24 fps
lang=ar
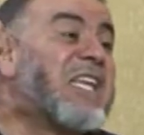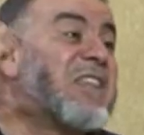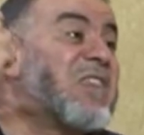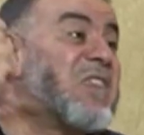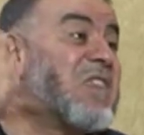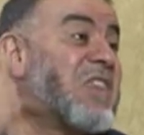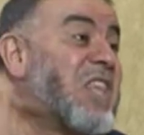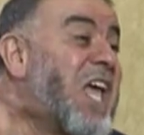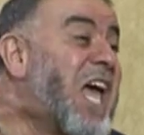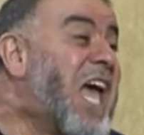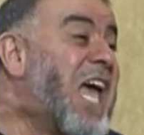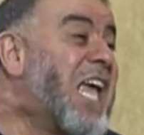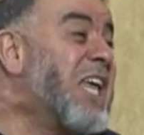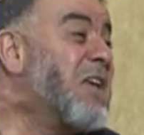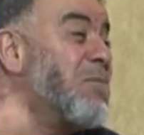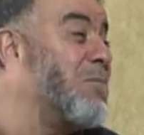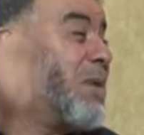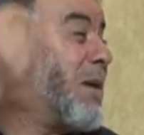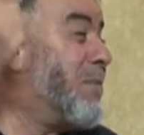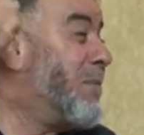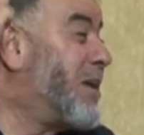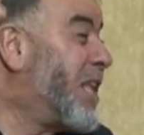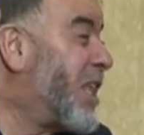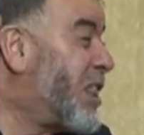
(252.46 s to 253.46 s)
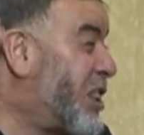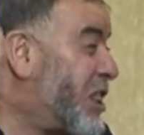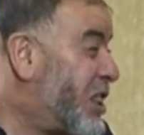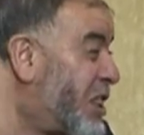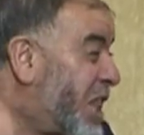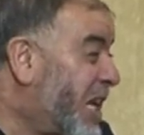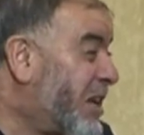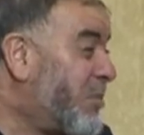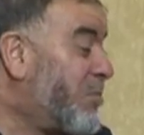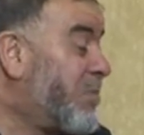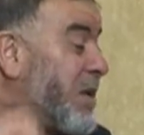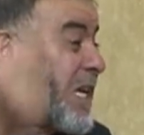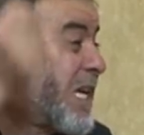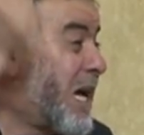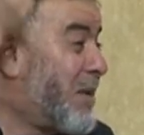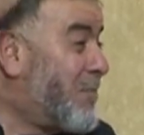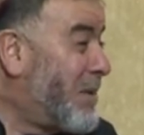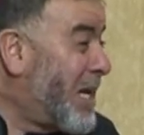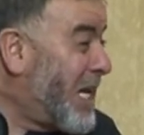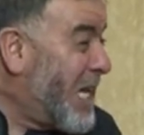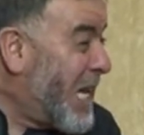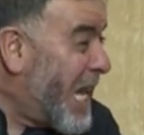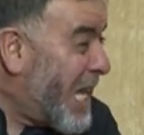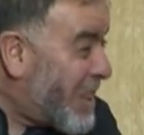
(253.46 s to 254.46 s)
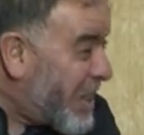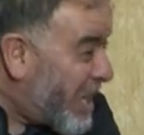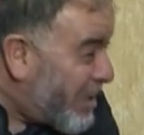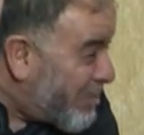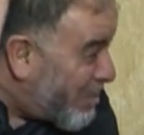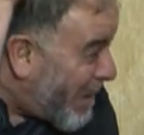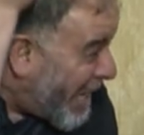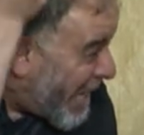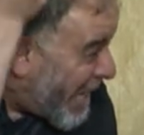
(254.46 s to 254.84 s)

التائب من الذنب كمن لا ذنب